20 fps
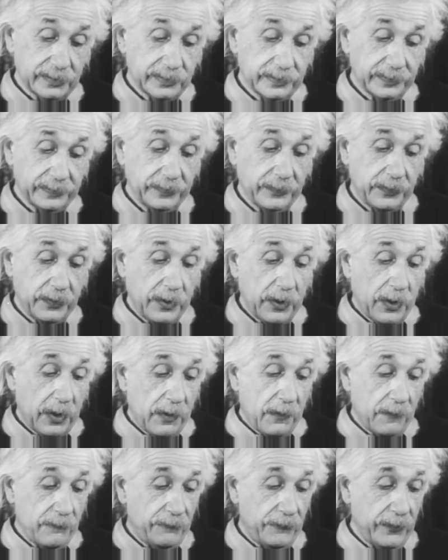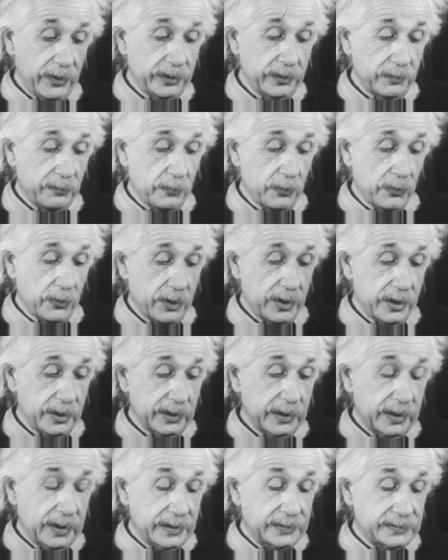un concetto in qualche misura
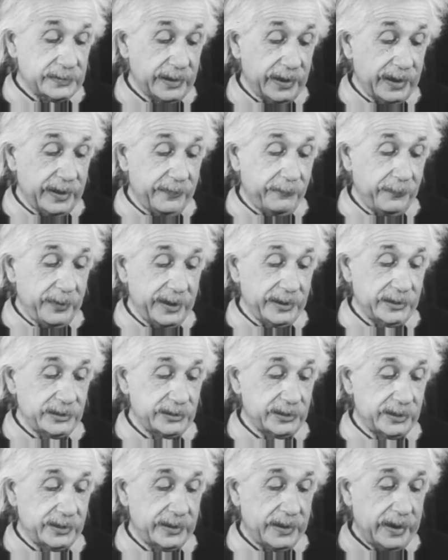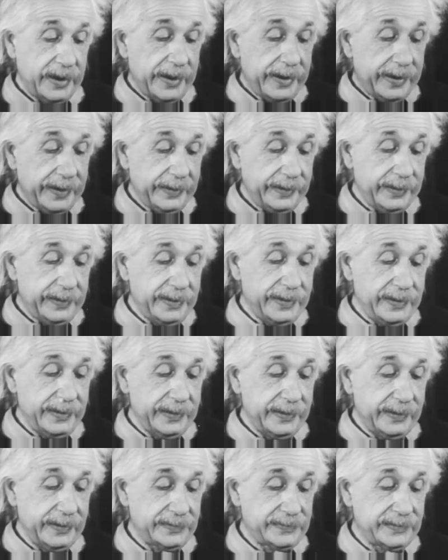insolito per l'uomo della strada.
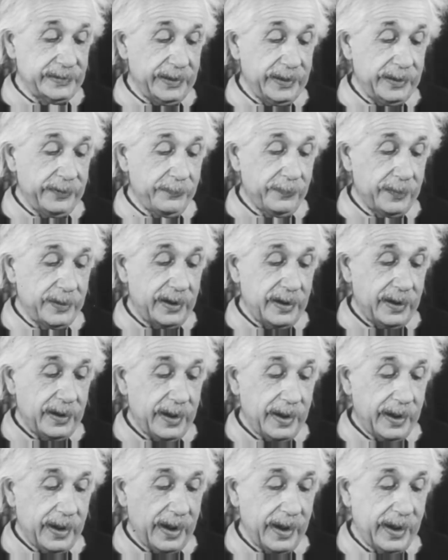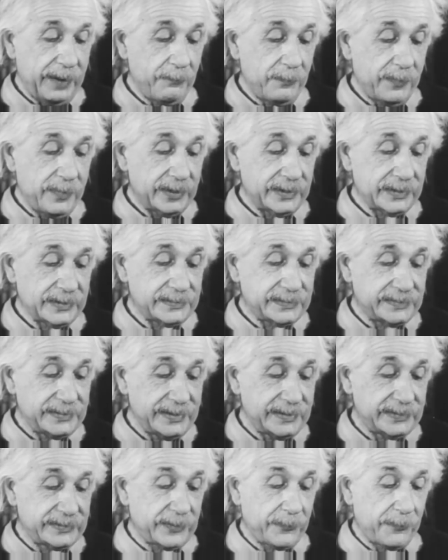Inoltre,
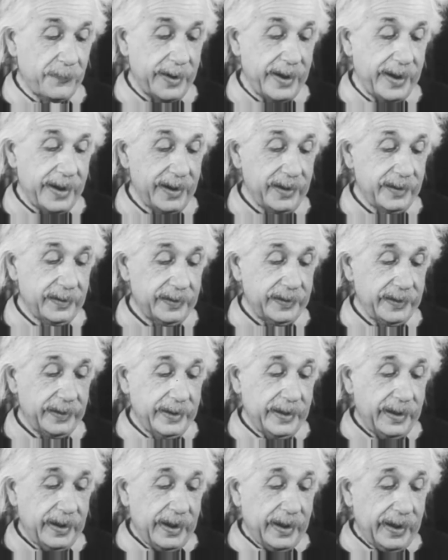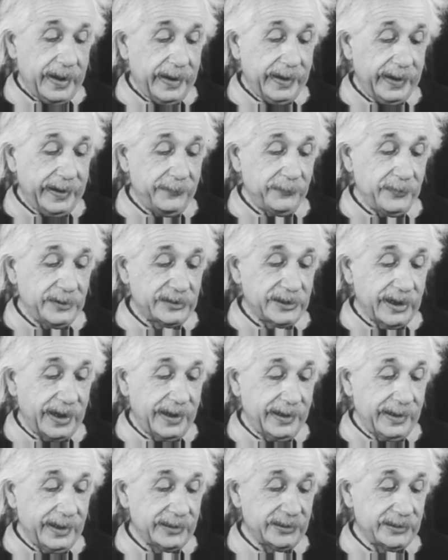l'equazione E uguale mc al
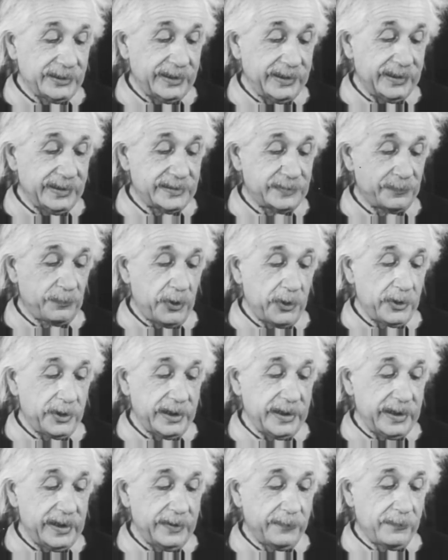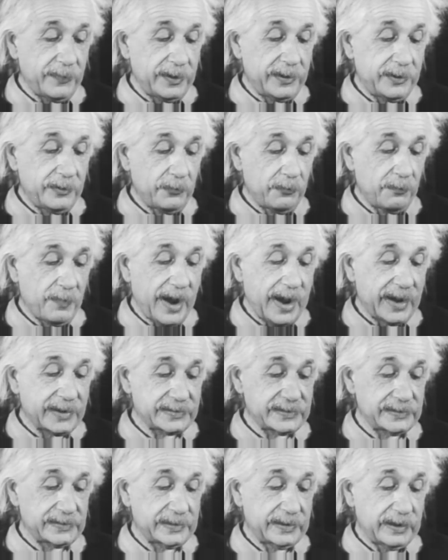quadrato, in cui l'energia è
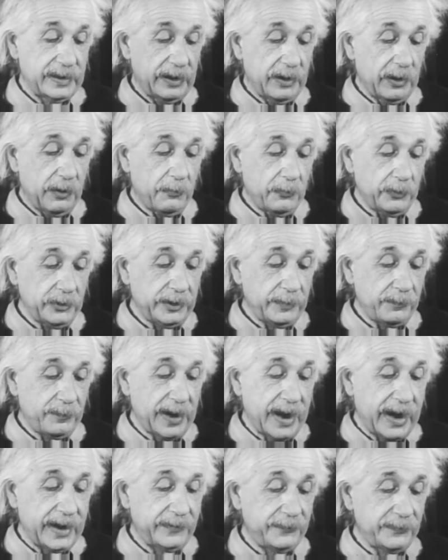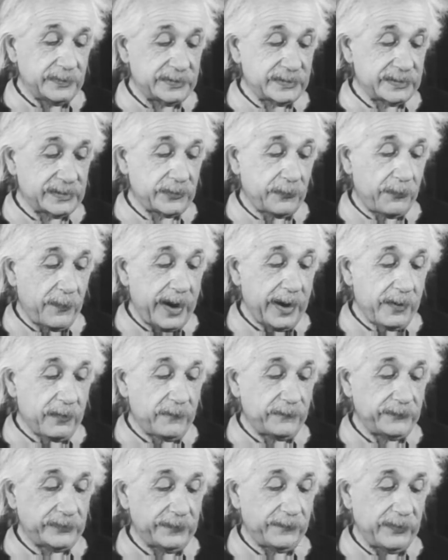uguale alla massa per la velocità della
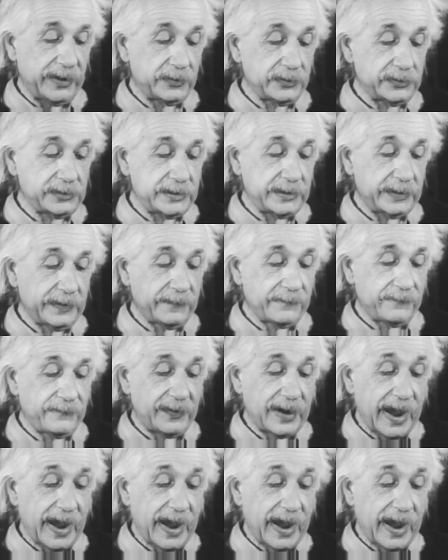luce al quadrato,